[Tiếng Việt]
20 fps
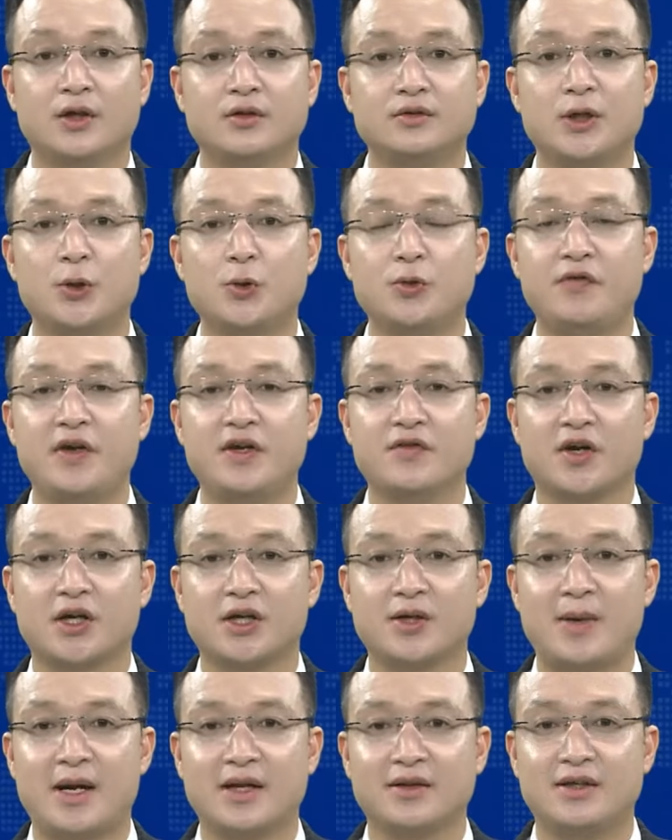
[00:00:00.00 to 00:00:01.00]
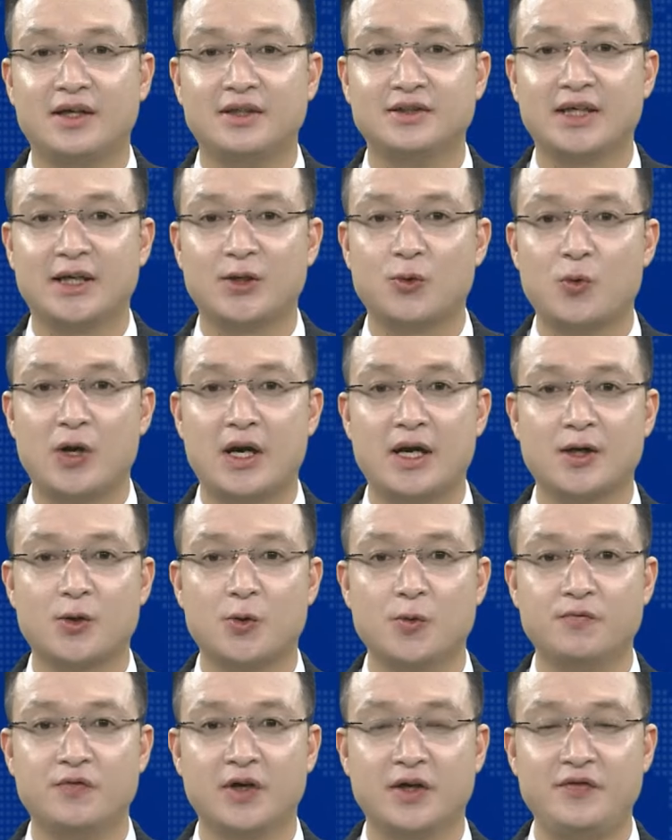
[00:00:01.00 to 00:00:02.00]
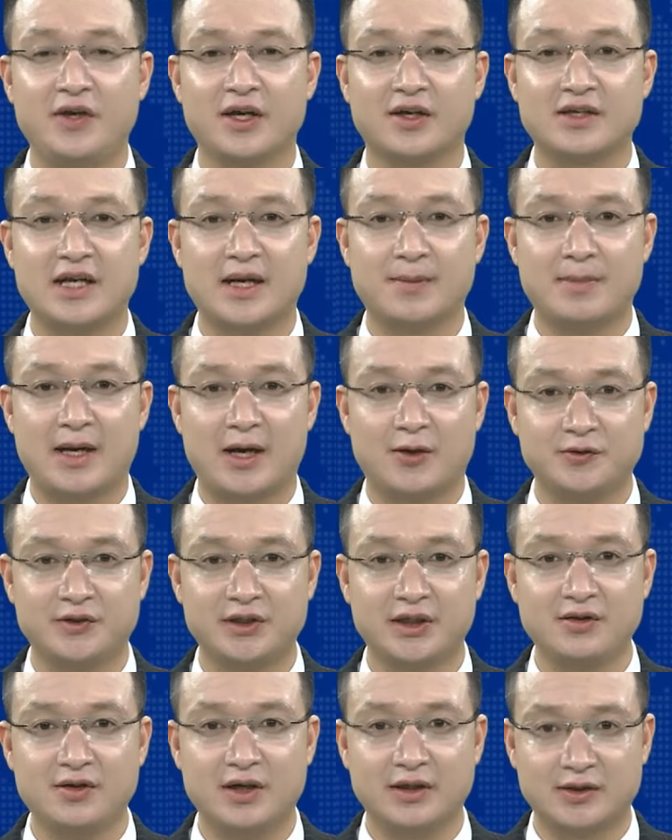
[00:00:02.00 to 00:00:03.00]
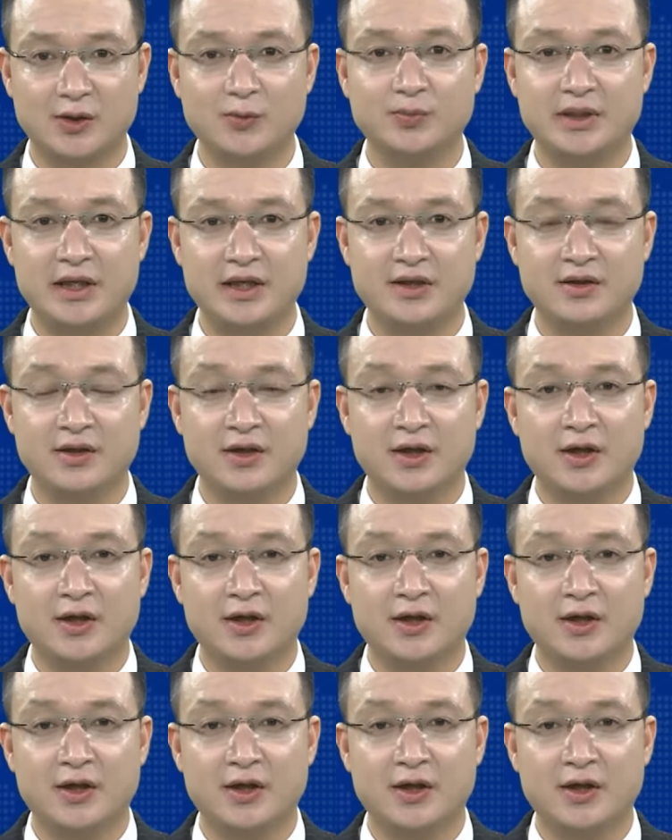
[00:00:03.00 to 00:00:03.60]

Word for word: Thưa quý vị và các bạn, thời gian qua cùng với việc đảm bảo chất lượng thông tin,